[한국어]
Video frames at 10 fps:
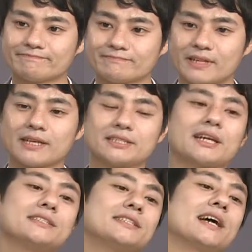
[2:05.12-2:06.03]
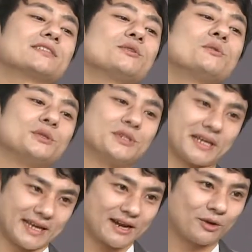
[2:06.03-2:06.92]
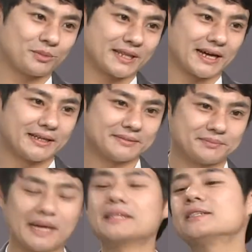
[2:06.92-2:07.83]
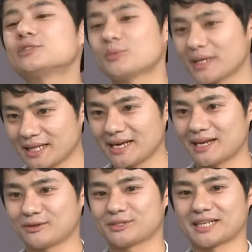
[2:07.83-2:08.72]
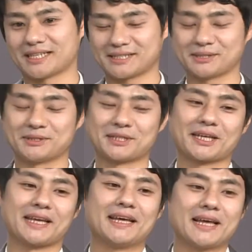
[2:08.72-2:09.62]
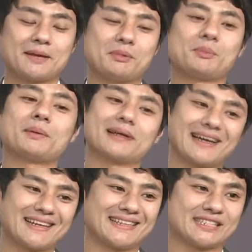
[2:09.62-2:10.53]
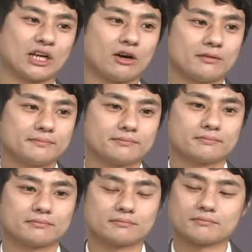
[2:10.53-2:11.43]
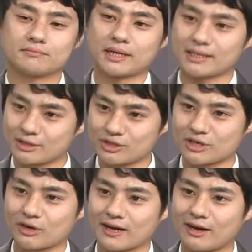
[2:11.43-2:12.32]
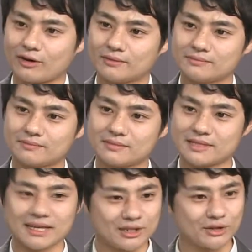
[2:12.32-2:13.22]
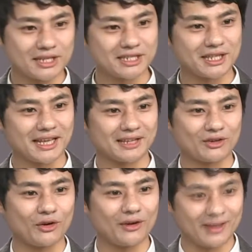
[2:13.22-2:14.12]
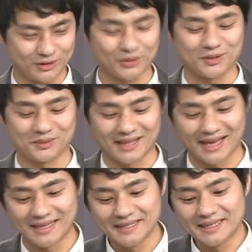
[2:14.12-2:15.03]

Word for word: 네, 제가 제 장점을 먼저 얘기할 겁니다. 반응을 좀 해달라고 제가 지금 이렇게 밑밥을 깔아놨어요. 반응해 주실 건가요? 네. 리액션의 시대에서 아, 좋습니다.